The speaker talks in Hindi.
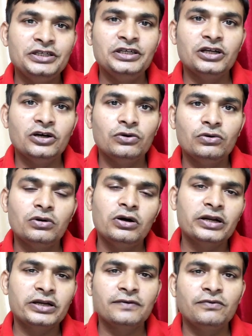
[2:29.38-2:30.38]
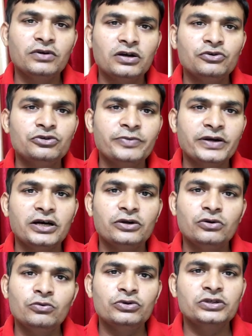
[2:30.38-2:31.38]
इजी ना हो हल्का फुल्का उस
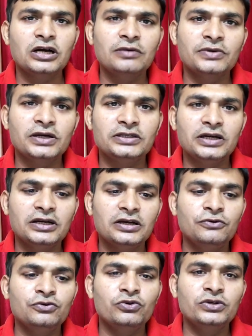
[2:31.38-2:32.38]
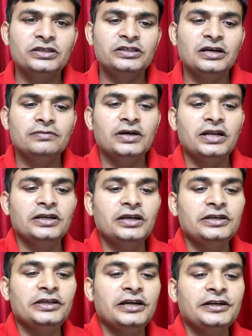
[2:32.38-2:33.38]
प्रकार हो वो काम कर जाएगा उसको जैसे आप
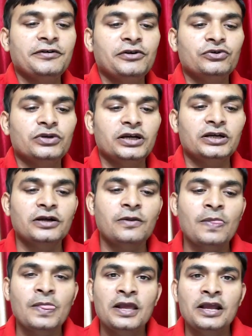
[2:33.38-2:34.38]
डालेंगे ये एक्टिवेट हो जाएगा